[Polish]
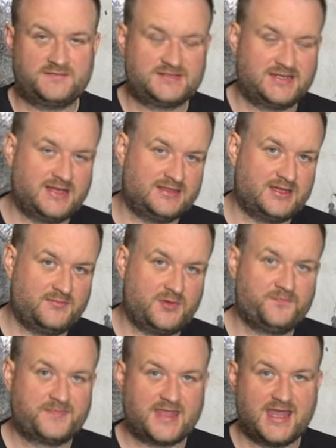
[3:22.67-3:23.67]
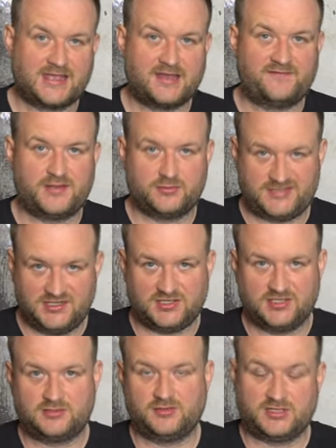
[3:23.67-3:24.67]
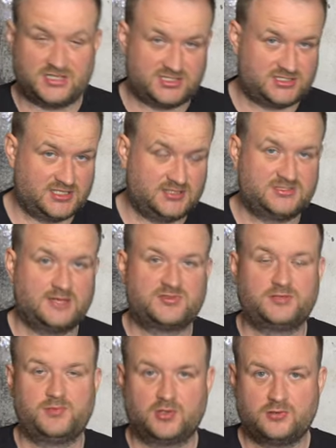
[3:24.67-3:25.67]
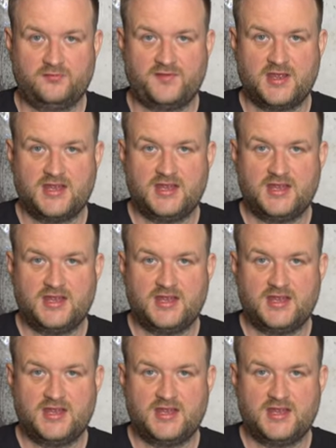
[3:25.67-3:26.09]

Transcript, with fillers: względem Eka Velocity, który też jest jednym z lepszych bloków.